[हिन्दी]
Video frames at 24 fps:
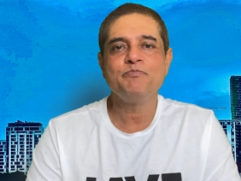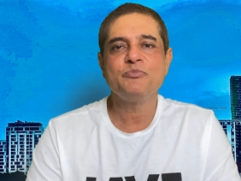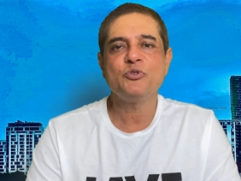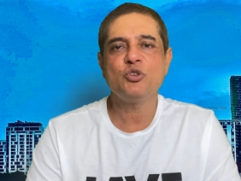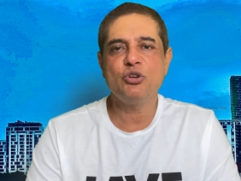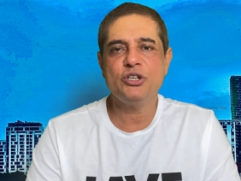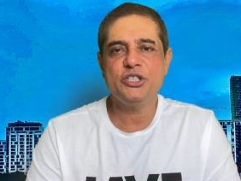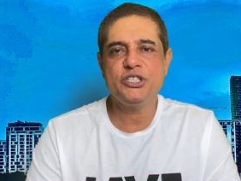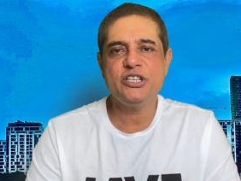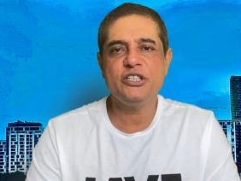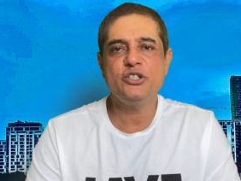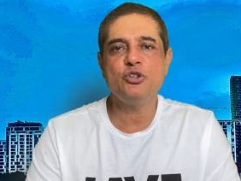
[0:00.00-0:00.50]

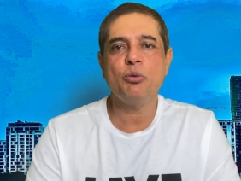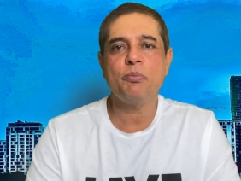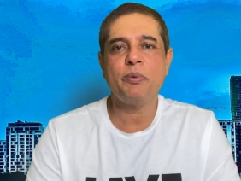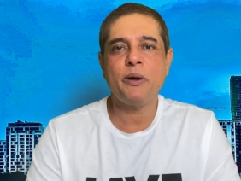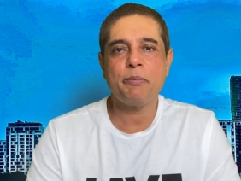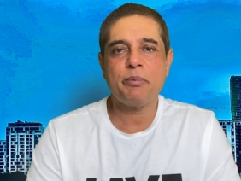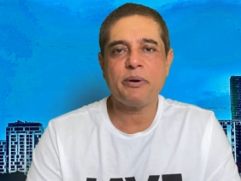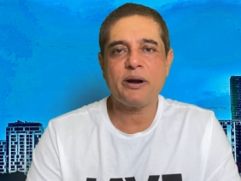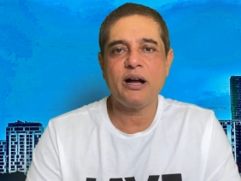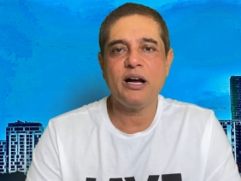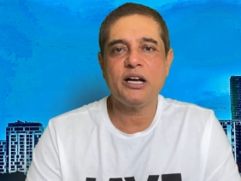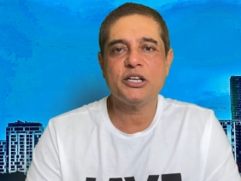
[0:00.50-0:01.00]
कुछ चीज़ों पर
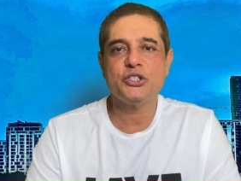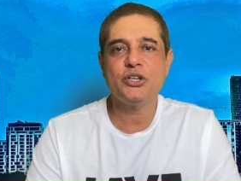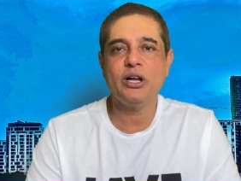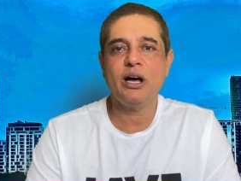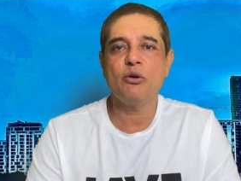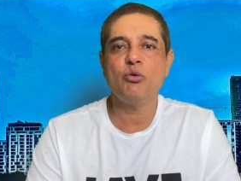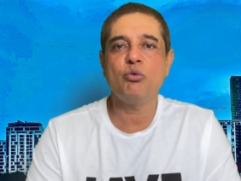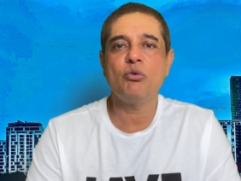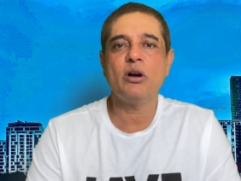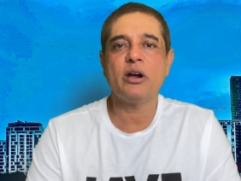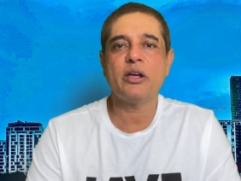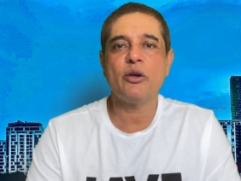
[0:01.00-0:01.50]
प्रकाश
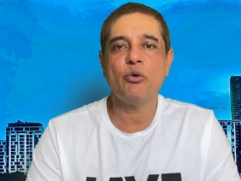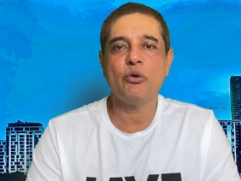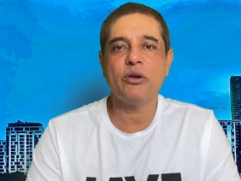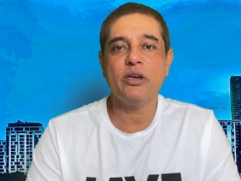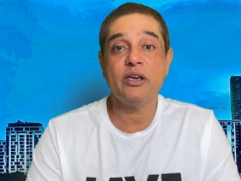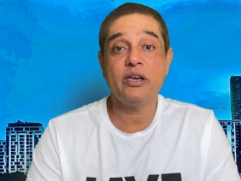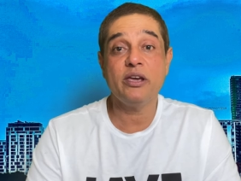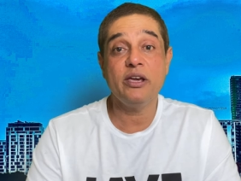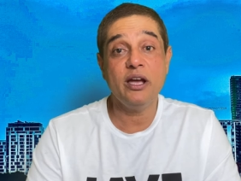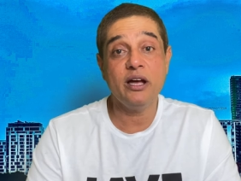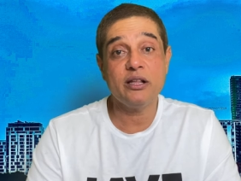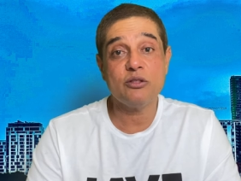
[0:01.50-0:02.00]
डालूंगा क्योंकि
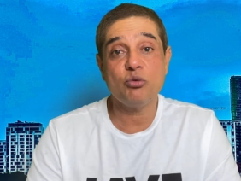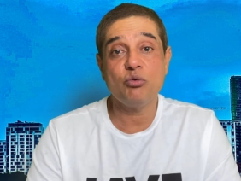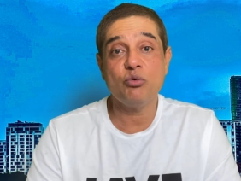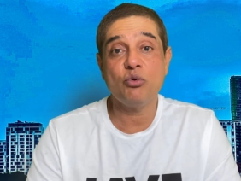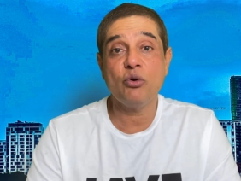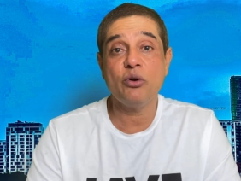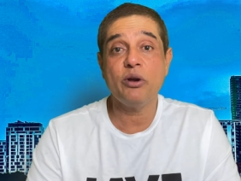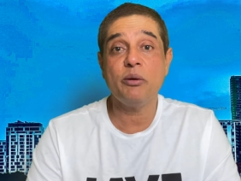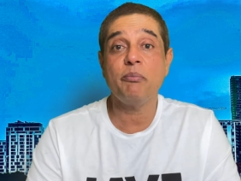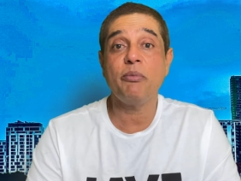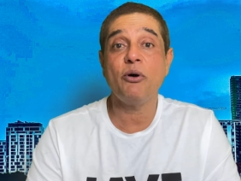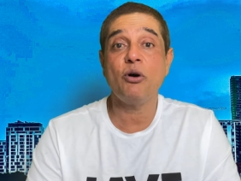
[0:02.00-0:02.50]
किया तो
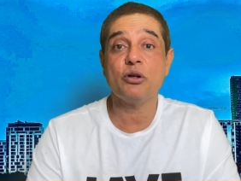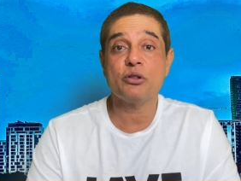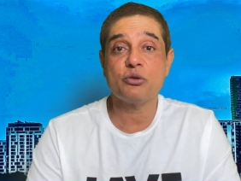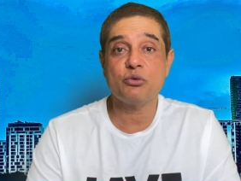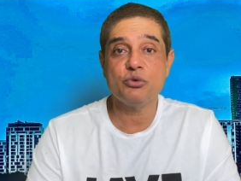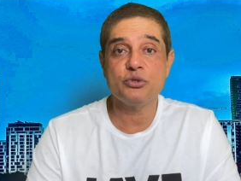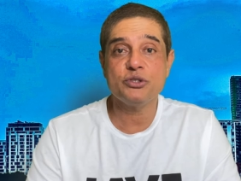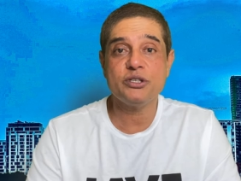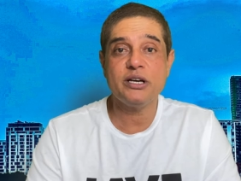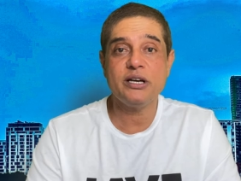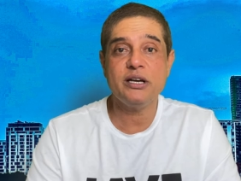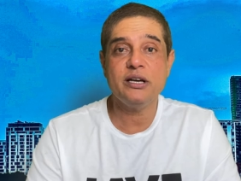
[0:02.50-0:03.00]
उन्होंने बहुत
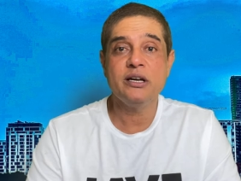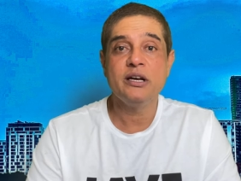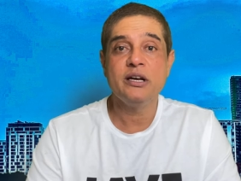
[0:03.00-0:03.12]
कुछ है